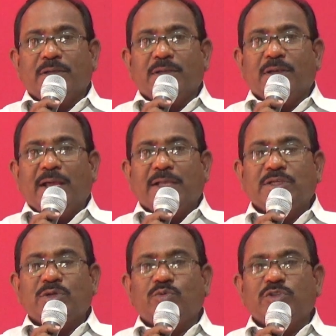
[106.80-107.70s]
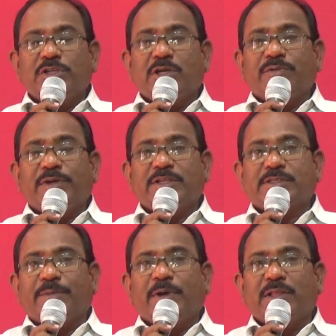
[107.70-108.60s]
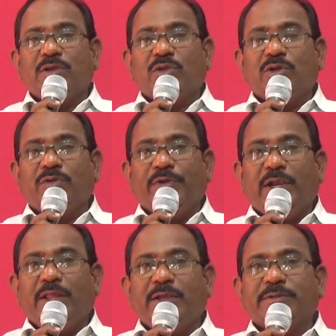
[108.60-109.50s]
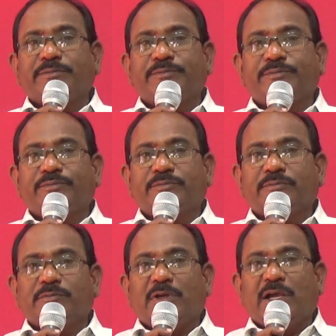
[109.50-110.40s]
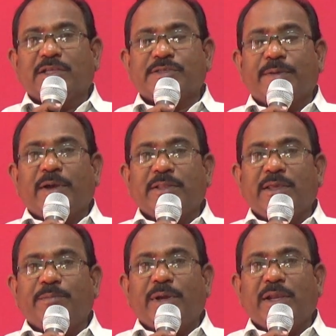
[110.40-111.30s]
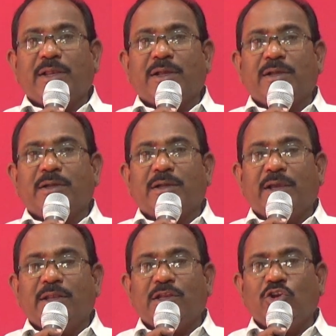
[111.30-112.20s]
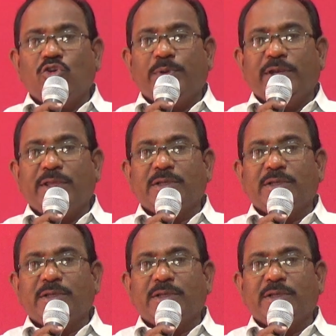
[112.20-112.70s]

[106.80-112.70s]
లాజరు ఉంచినటువంటి సమాధి యొద్దకు వెళ్ళి ఆ సమాధి బయట ఆయన నిలువబడి